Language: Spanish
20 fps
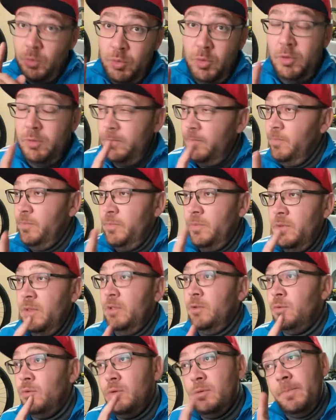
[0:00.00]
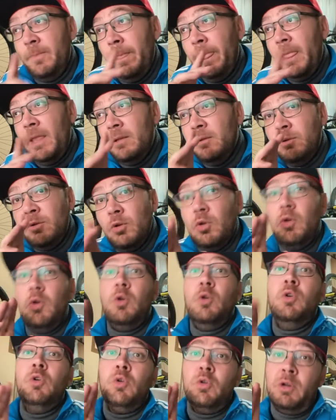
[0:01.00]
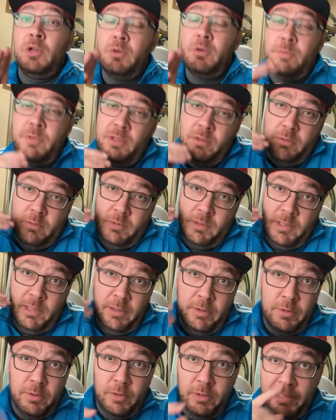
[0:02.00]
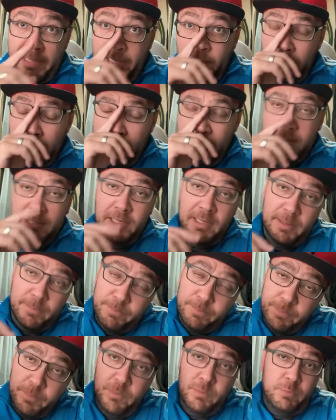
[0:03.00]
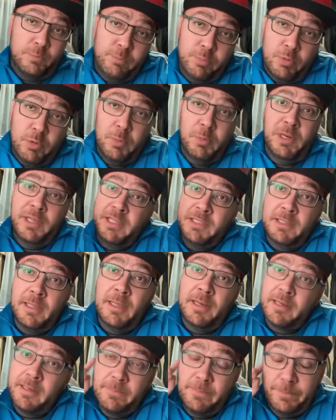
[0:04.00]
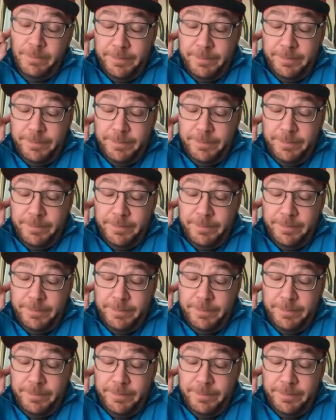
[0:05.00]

duro, no enduro, no os lo recomiendo. Que, lo, lleva de serie, pues como la XTR.